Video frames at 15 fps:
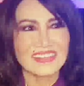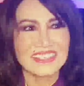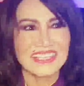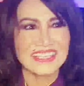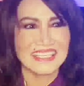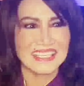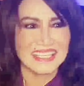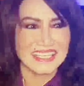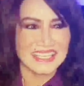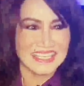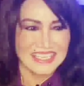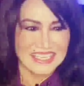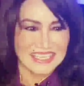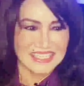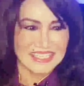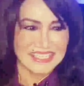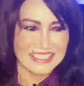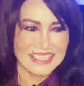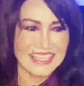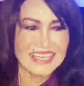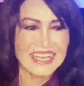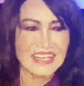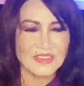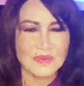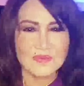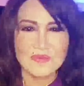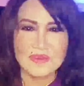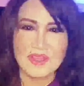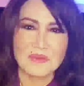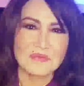thì ờ, thanh lan
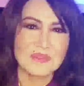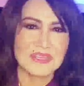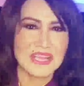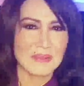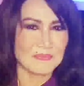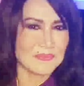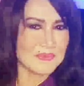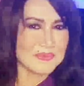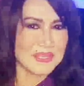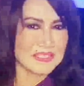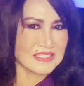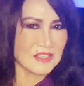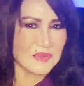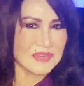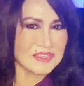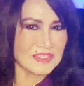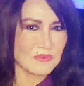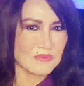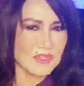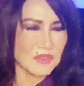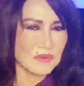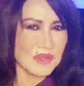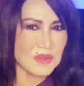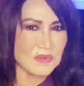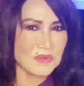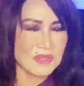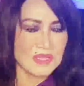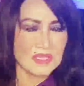cũng không được gặp nhạc sĩ hoàng trọng nhiều đâu